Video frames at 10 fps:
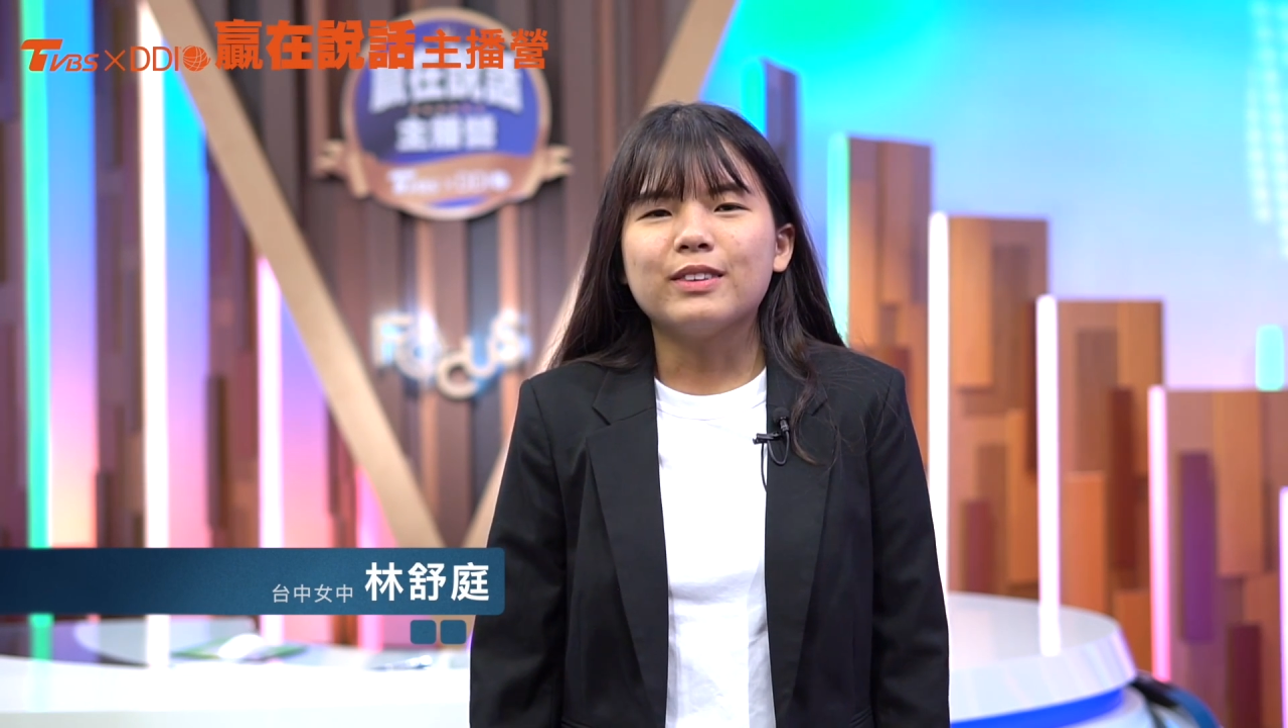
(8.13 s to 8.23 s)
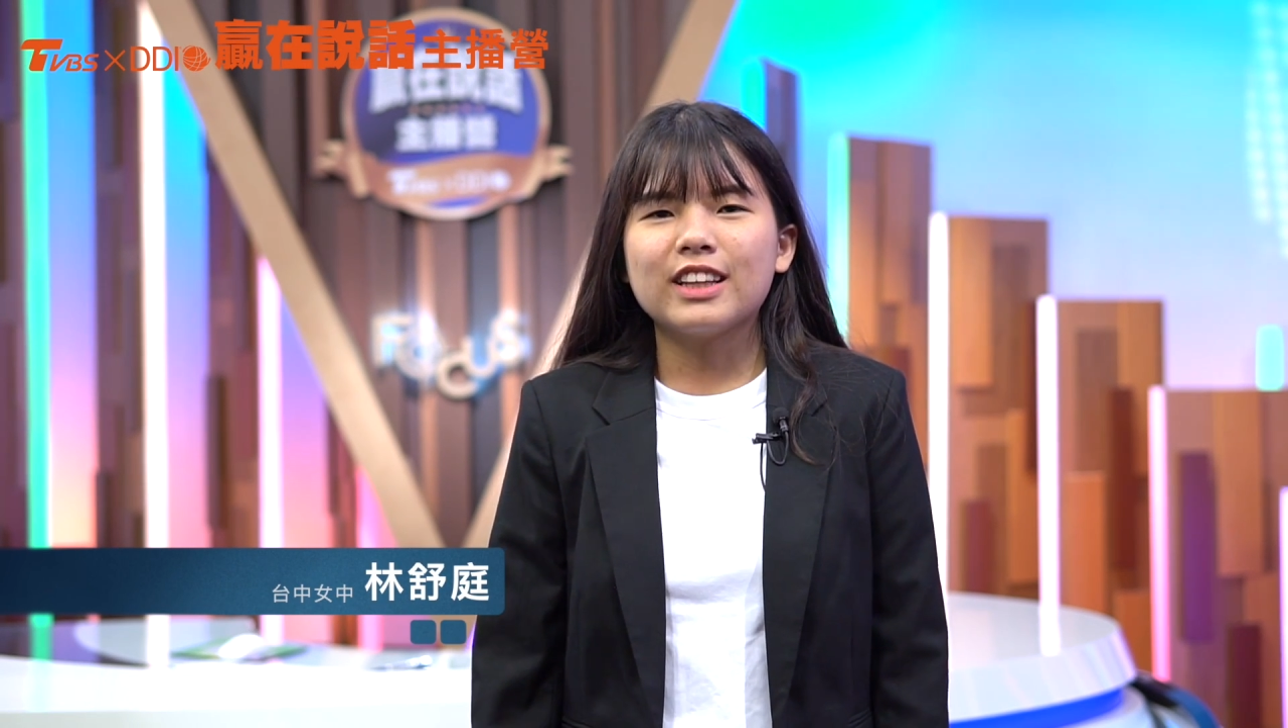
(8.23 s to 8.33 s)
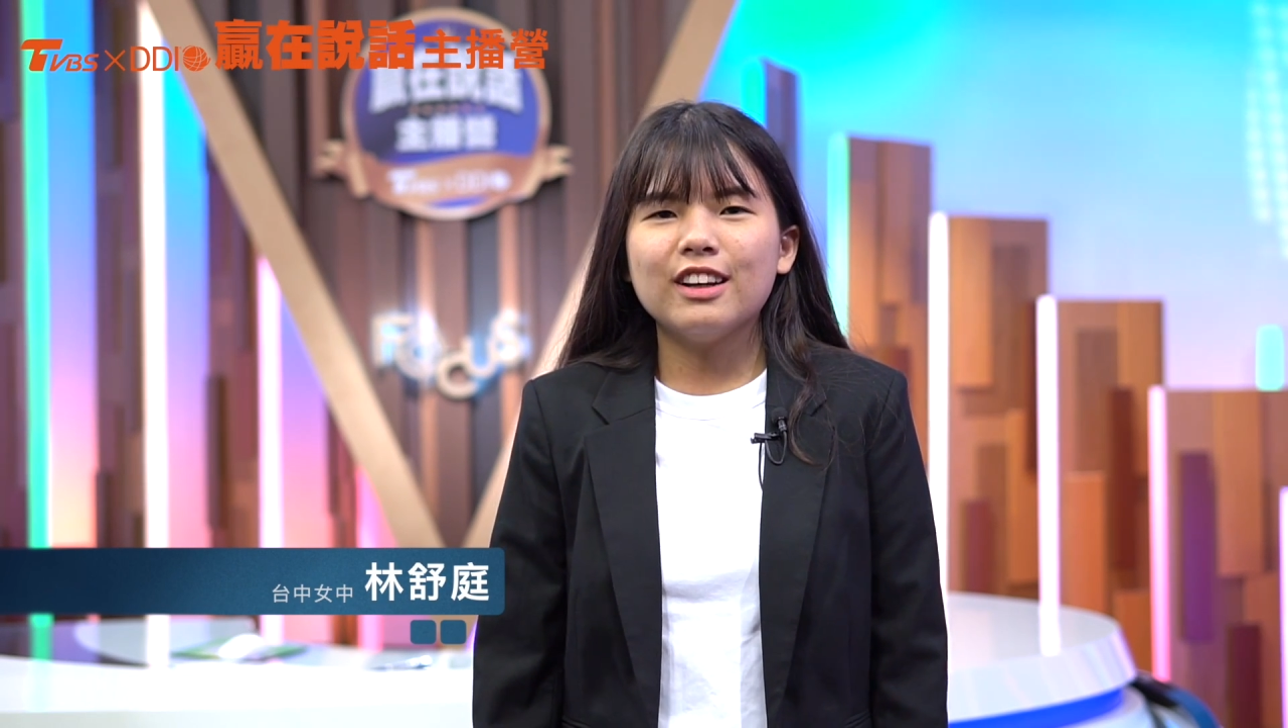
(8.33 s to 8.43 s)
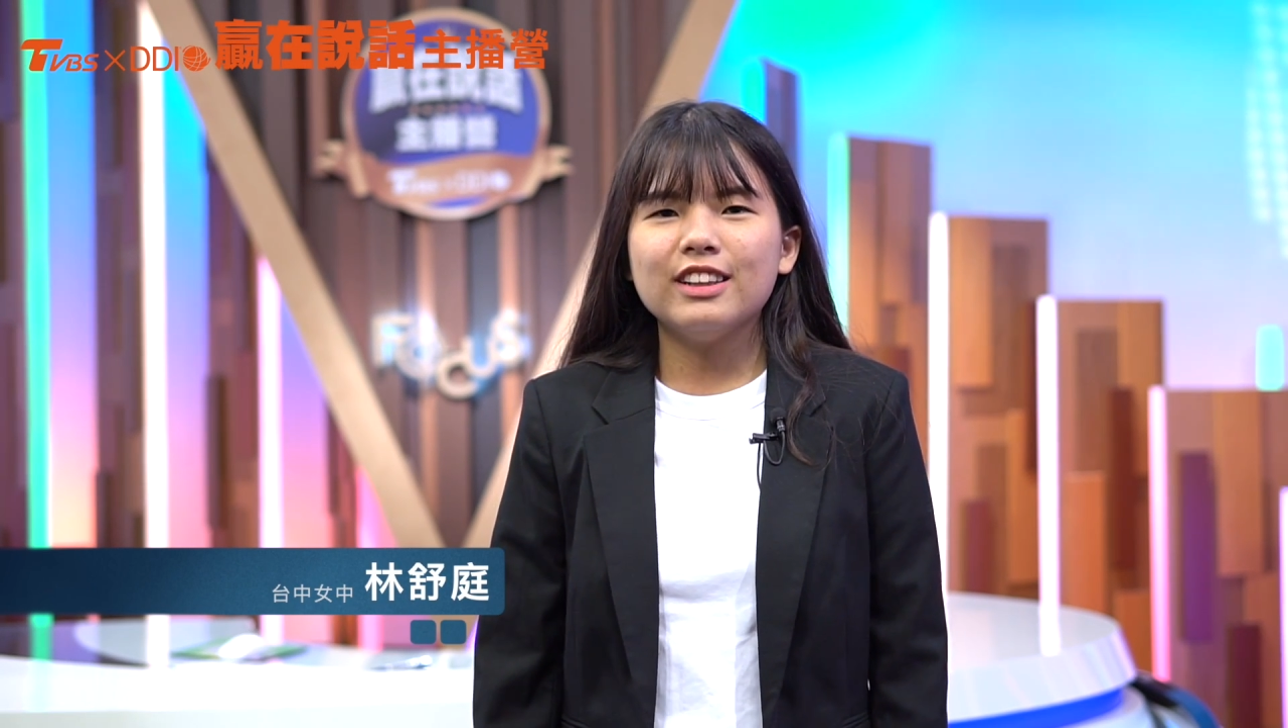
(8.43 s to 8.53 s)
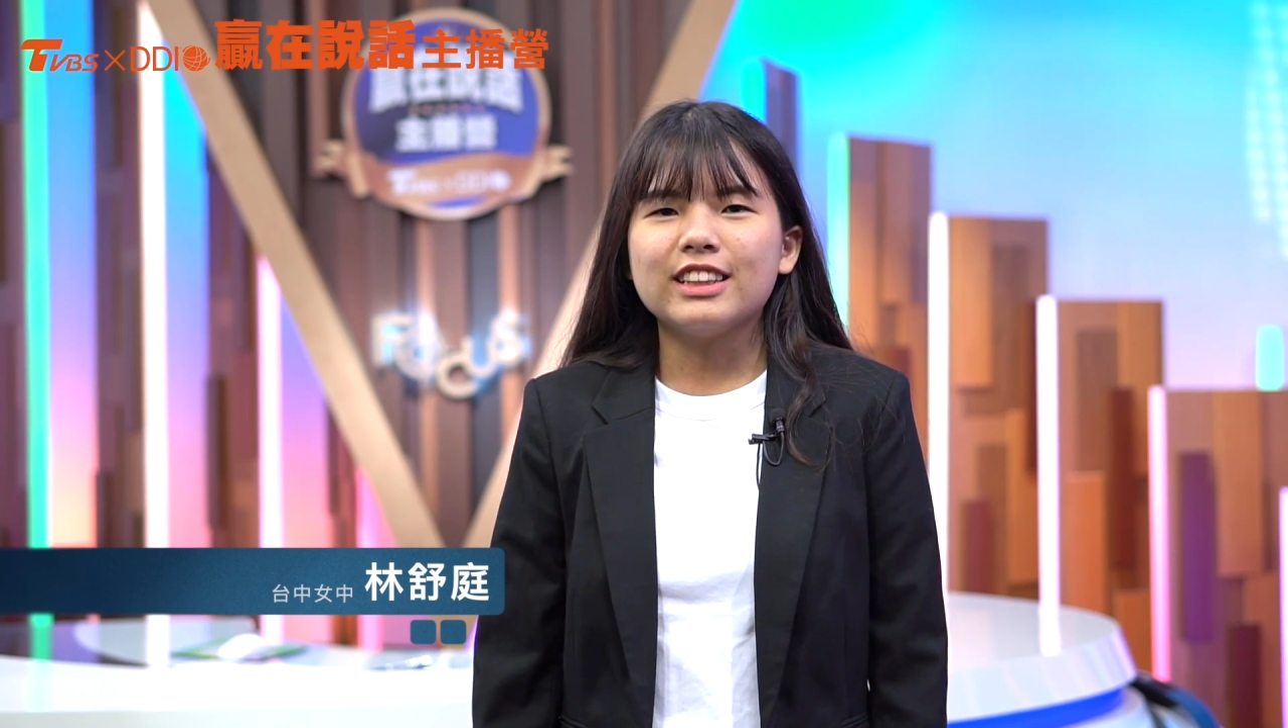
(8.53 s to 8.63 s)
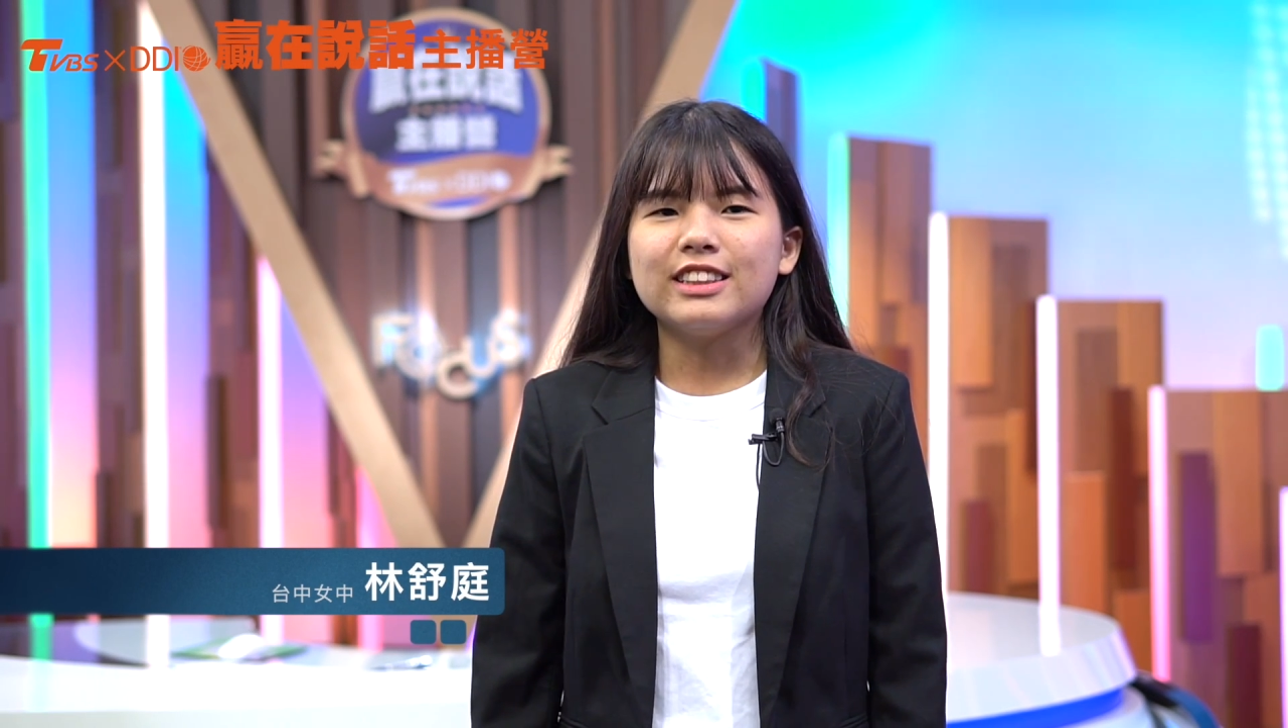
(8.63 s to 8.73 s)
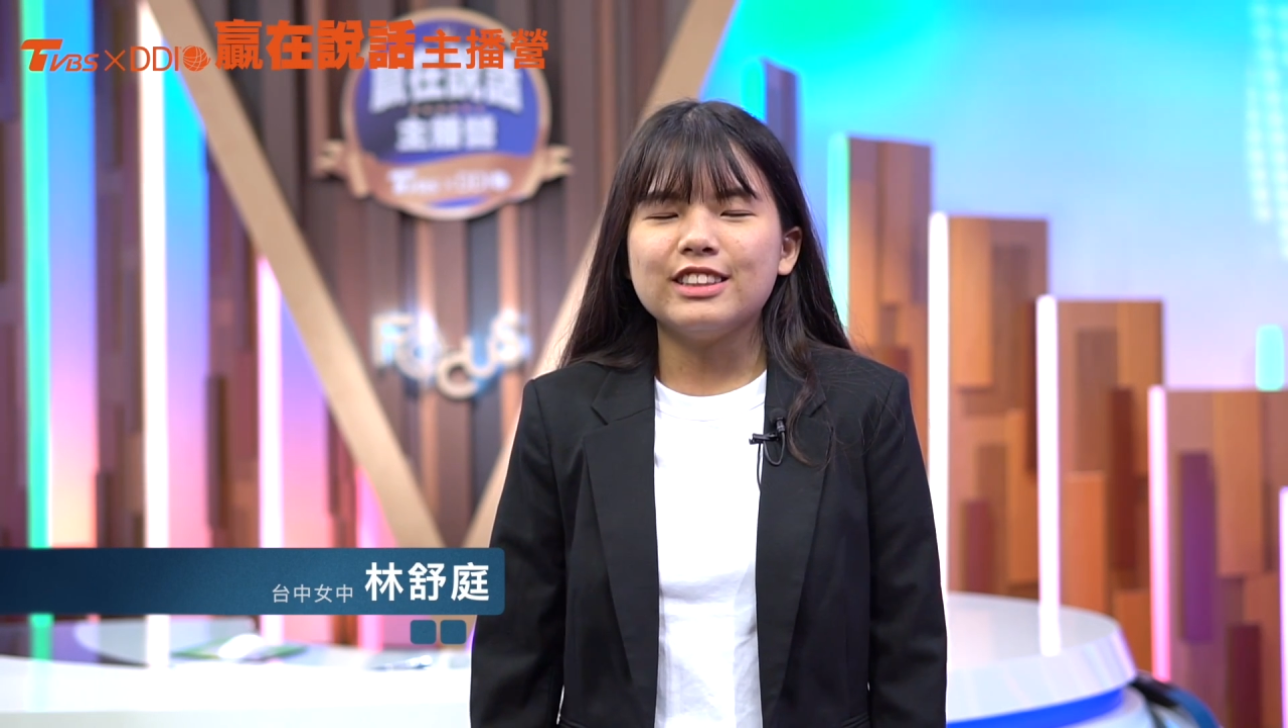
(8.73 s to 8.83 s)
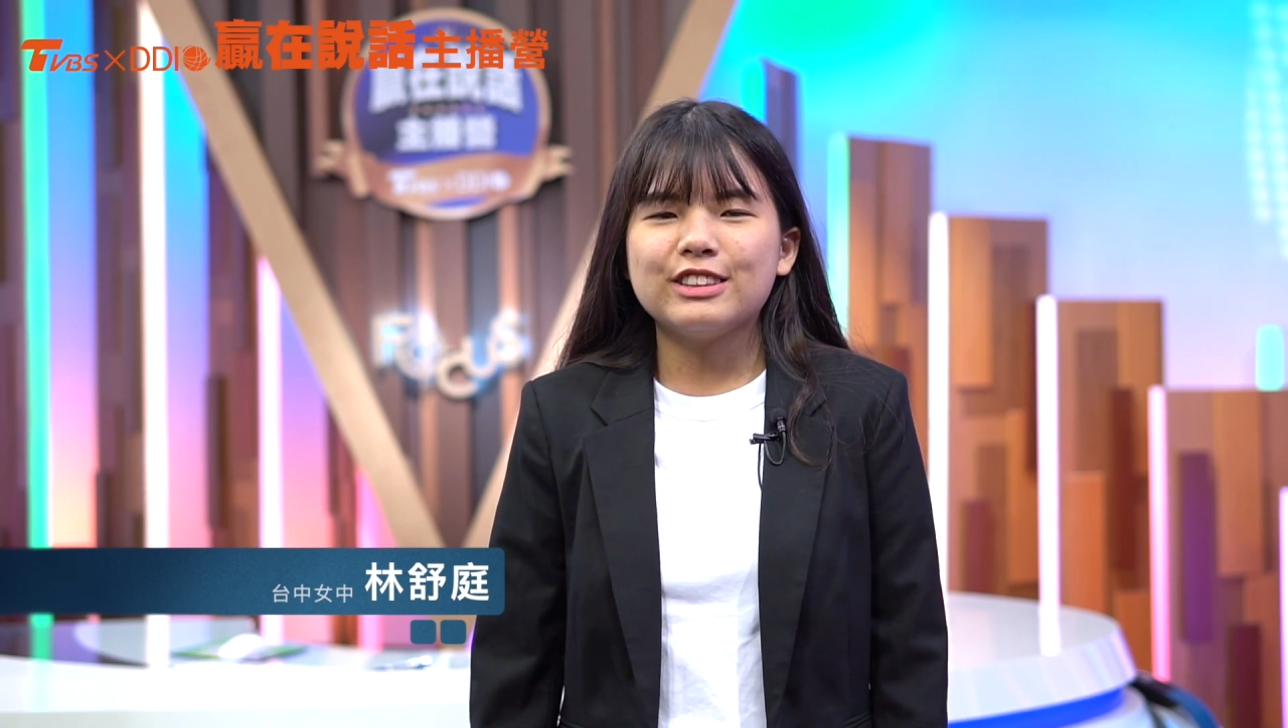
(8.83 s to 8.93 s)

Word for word: 我在二零